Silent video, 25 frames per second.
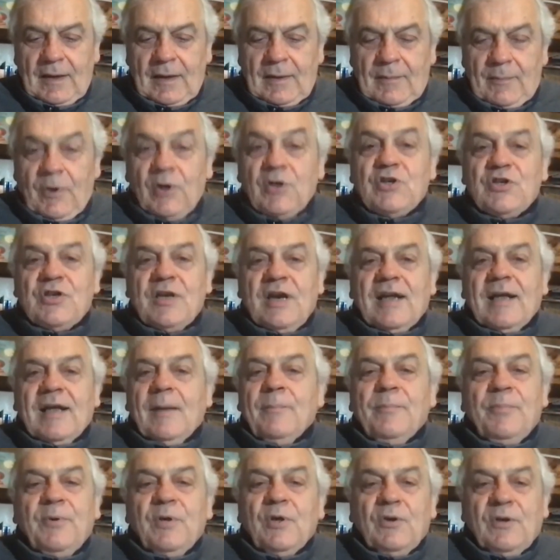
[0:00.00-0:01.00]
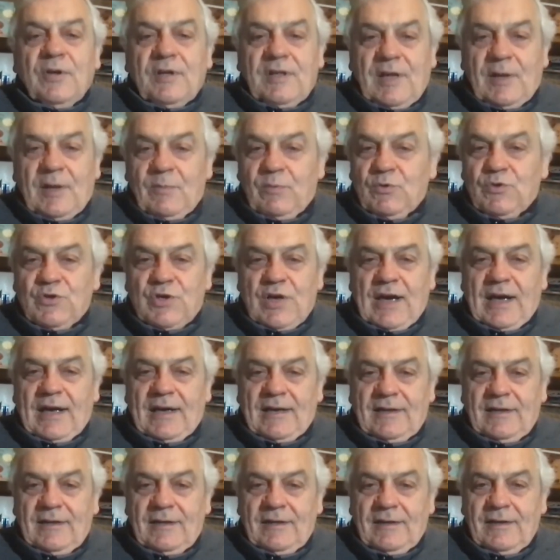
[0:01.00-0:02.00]
Poi c'è il campione dei
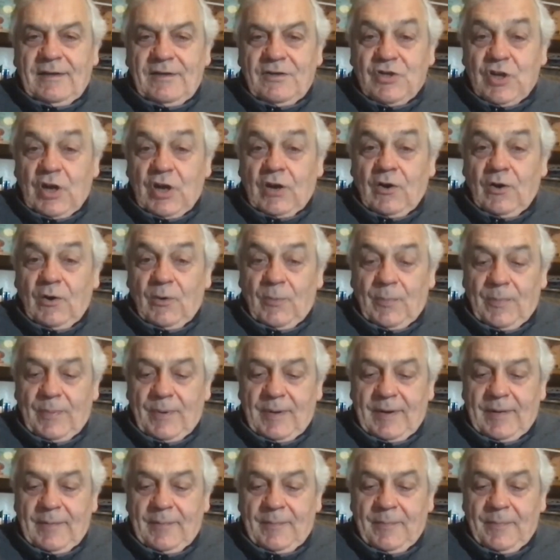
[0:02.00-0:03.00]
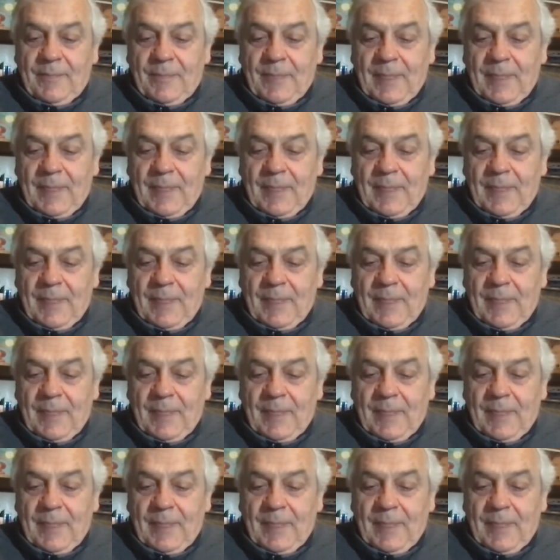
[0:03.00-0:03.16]
bugiardi, Giacobbe,